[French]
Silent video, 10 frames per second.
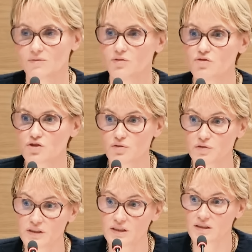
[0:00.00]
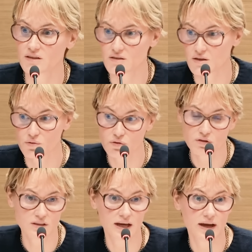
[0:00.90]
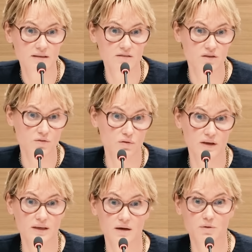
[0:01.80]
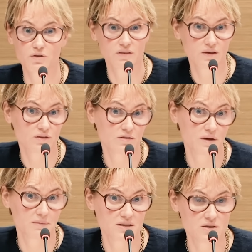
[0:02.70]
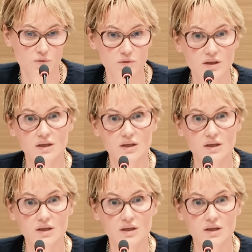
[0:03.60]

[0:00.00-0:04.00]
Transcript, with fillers: Une jeune fille qui était dans un cours de théâtre qui se retrouvait avec un procès en diffamation